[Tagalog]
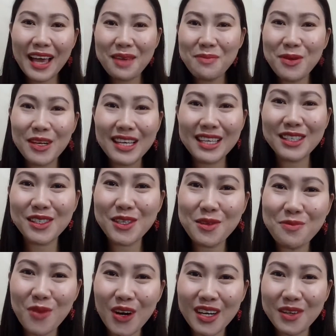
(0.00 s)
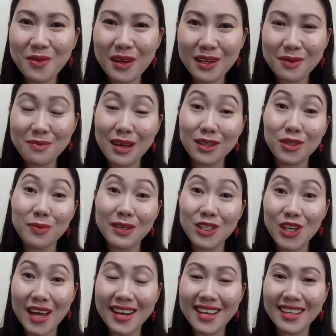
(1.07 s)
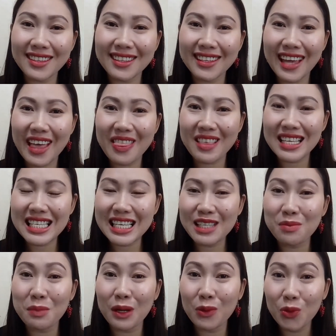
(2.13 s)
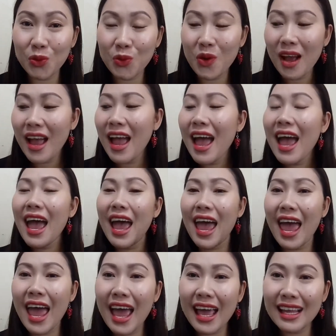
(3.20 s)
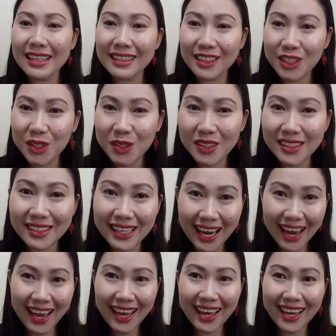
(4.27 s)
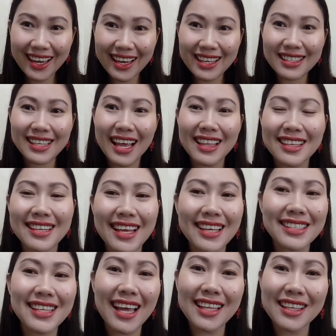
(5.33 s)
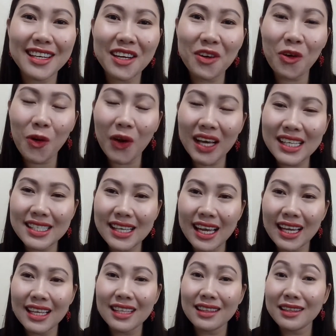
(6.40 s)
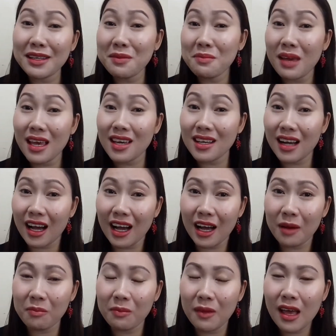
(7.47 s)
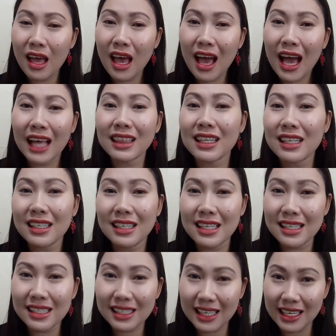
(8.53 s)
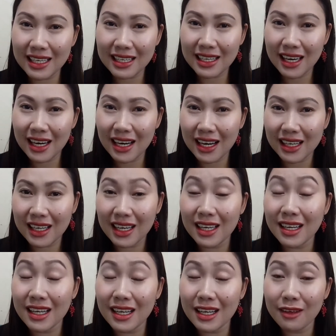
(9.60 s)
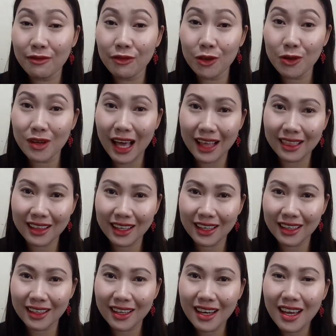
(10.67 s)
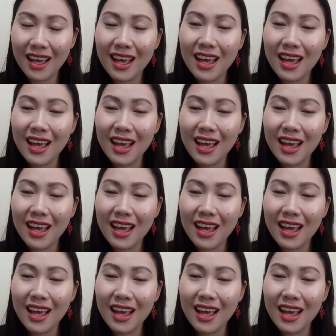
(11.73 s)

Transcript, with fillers: Hi beauties! Good morning! Welcome back to my channel. Again, this is Malu. And today, excited na excited ako kasi hindi makeup at hindi skincare ang i-review natin.